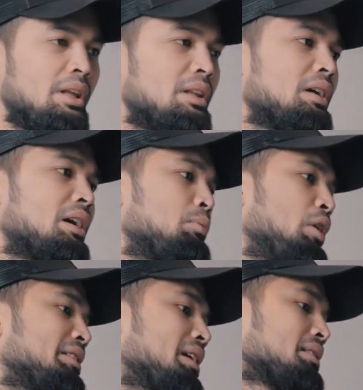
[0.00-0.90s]
kita nggak
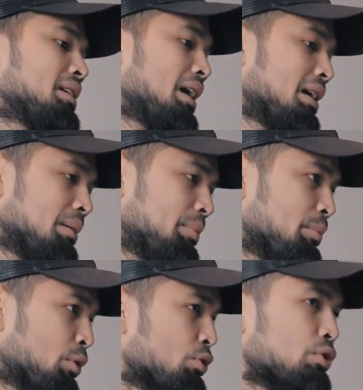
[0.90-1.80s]
boleh terang-terangan
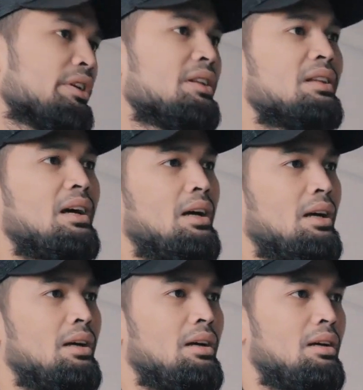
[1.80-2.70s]
nampilin produk kita.
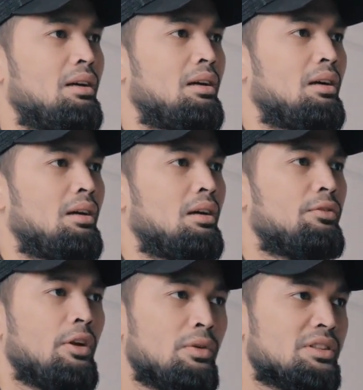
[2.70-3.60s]

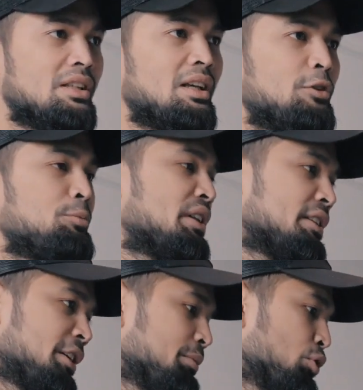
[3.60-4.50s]
Followers kita itu pengen
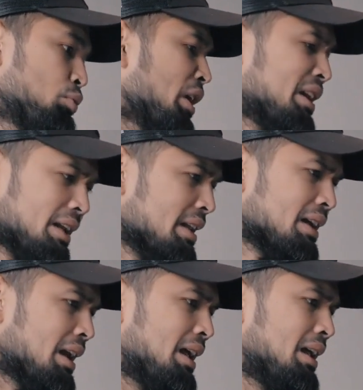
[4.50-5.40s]
terhibur,
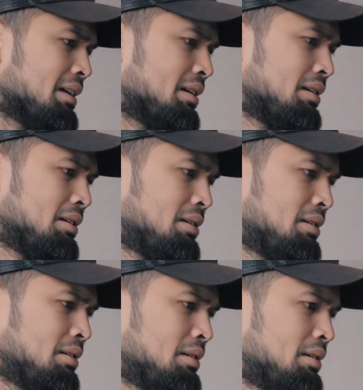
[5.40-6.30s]
bukan pengen lihat
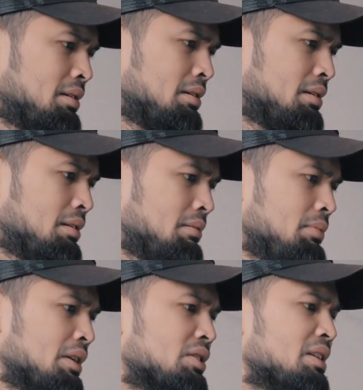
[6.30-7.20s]
iklan.
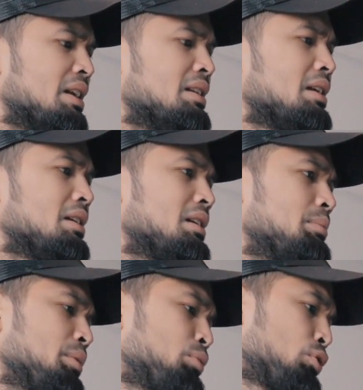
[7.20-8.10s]
Masa dari tadi kita
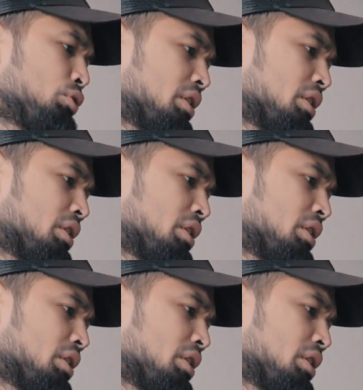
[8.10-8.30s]
nampilin produk